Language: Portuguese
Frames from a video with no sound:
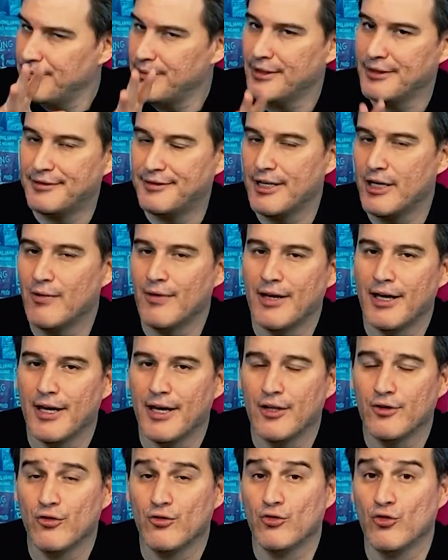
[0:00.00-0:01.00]
mantêm o
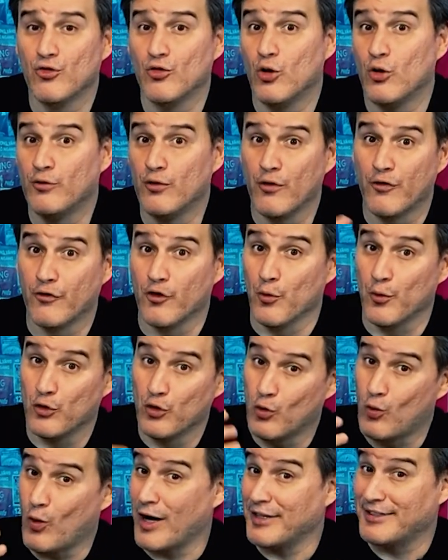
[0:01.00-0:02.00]
enredo do novo filme
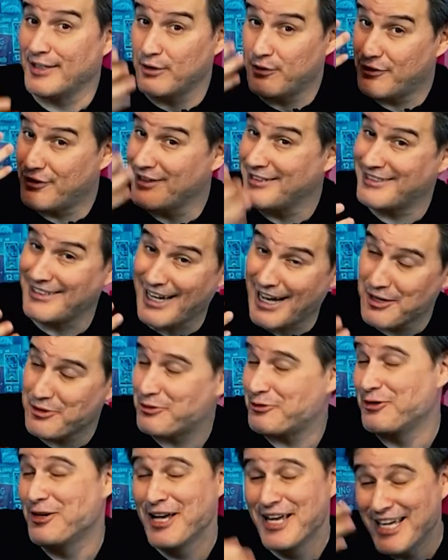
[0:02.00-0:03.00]
do Quarteto
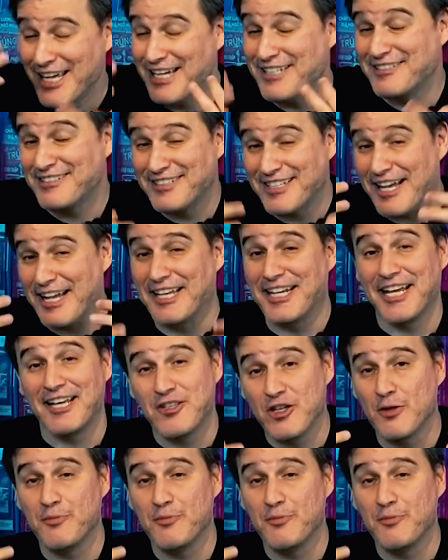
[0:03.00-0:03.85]
Fantástico em segredo